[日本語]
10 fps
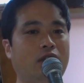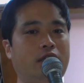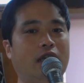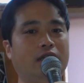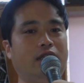
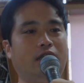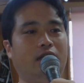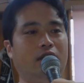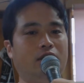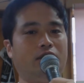しか
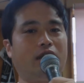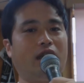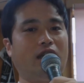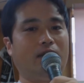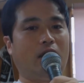し、世
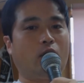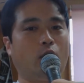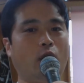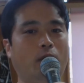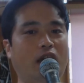間では
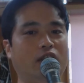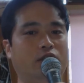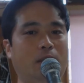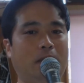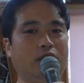これは
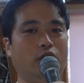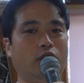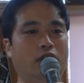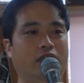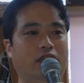ステマとい
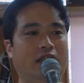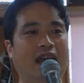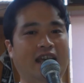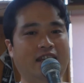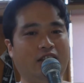う意識
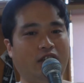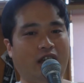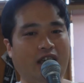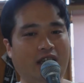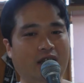ないんですよ
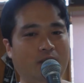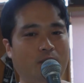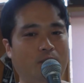ね。